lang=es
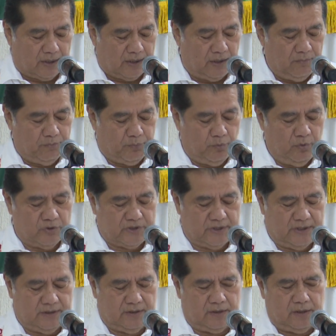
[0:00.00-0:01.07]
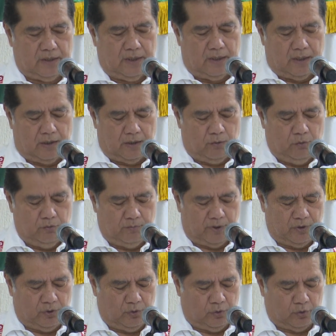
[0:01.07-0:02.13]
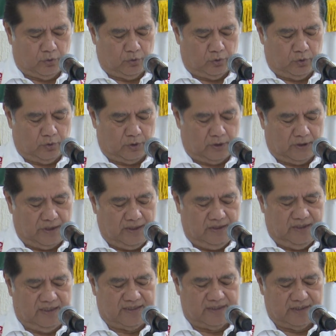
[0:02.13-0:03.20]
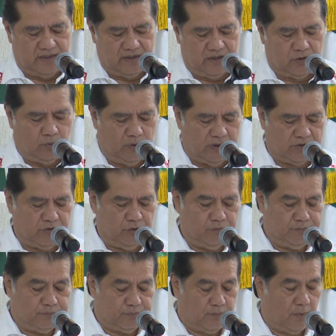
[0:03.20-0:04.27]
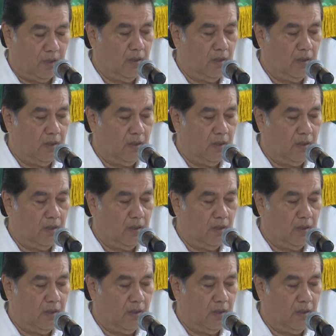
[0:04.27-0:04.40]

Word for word: que impulsen un mayor índice de titulación